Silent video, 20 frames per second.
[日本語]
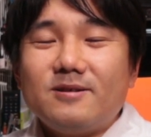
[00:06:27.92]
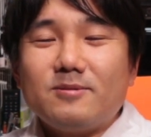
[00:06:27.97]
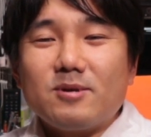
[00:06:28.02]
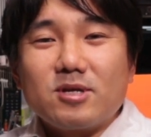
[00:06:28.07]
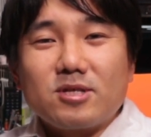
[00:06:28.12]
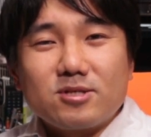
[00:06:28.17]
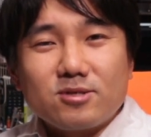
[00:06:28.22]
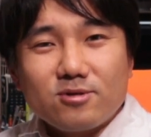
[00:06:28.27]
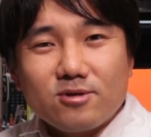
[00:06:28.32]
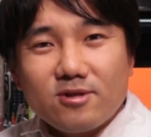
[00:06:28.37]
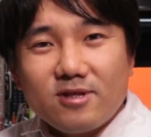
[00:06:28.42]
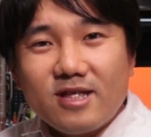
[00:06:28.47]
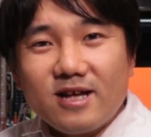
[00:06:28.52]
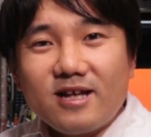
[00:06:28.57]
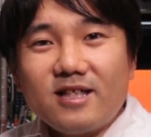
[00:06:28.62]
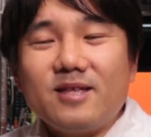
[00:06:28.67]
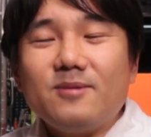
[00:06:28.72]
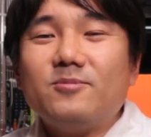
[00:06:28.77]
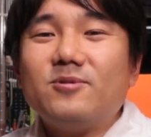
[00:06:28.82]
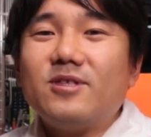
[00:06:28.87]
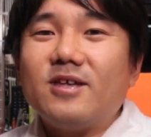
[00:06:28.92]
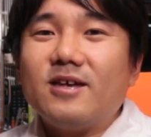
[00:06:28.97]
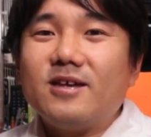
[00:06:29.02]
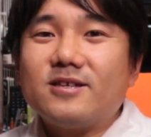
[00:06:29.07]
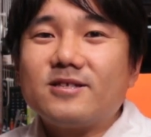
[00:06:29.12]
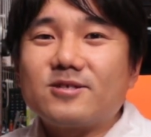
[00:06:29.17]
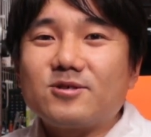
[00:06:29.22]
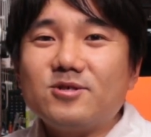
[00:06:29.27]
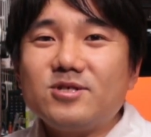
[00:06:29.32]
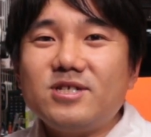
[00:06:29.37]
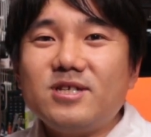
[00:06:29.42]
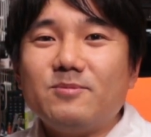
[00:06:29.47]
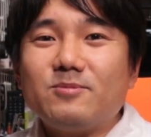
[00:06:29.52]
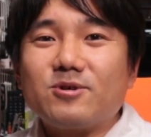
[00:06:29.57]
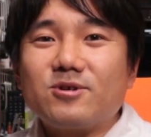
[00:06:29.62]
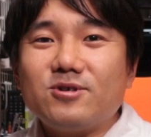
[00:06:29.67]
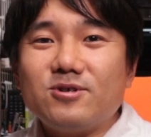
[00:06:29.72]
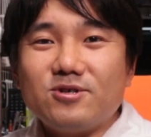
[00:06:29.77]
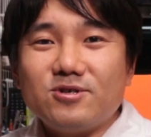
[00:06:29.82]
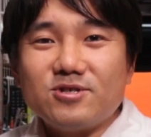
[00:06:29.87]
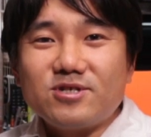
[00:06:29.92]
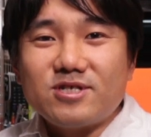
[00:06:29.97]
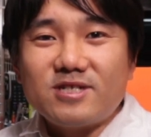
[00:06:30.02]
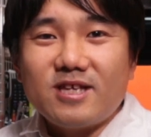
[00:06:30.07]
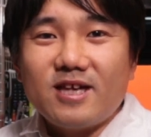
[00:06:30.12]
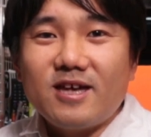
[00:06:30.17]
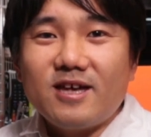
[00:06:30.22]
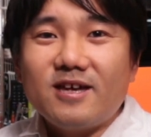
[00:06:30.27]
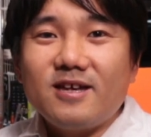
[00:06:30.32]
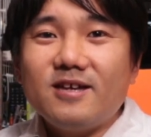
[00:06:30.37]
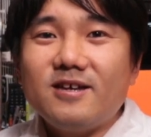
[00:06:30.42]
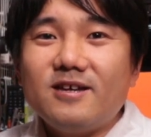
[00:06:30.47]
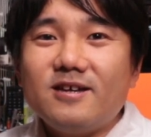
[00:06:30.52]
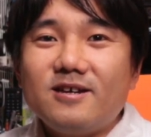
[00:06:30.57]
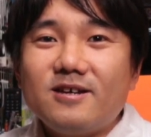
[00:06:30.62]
のでその中でもね少しでも工夫して